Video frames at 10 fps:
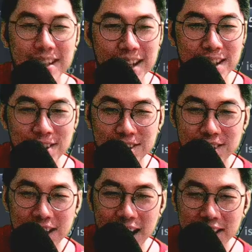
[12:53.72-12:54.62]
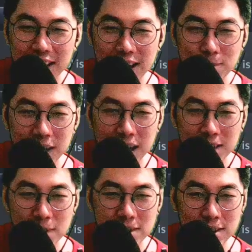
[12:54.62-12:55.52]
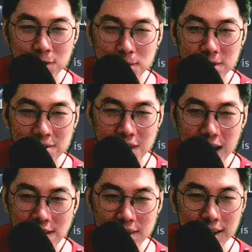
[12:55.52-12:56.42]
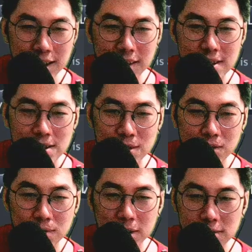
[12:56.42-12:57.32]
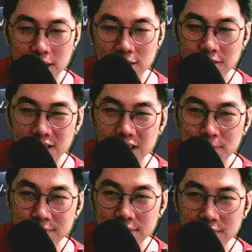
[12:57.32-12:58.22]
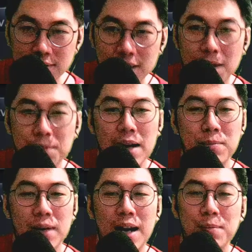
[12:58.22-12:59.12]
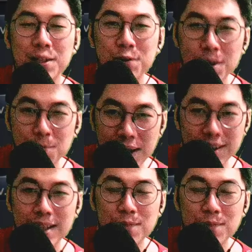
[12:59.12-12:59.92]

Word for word: nih kalau gitu dengan gagah berani master gue masih jauh lagi tuh baru 130 nggak apa-apa minggu depan kita